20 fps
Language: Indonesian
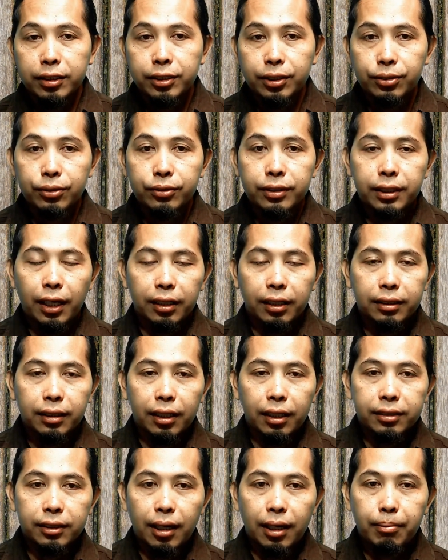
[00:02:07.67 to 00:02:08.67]
jeruk yang
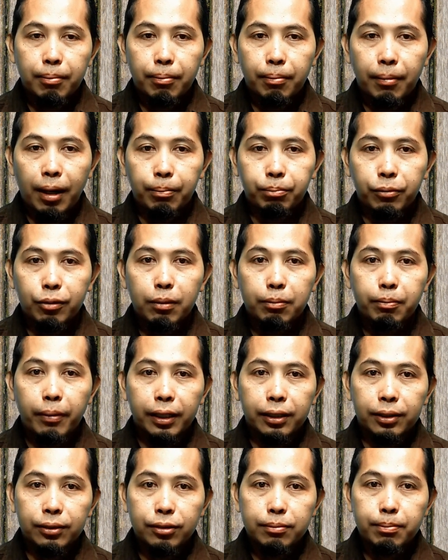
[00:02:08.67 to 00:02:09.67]
tajam mampu
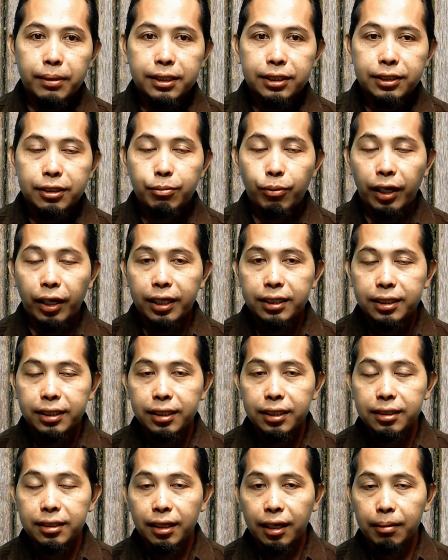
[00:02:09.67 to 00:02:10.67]
membantu
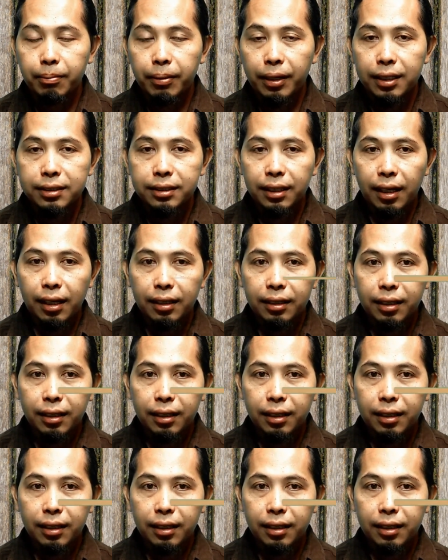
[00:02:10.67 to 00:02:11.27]
menstimulasi indera perasa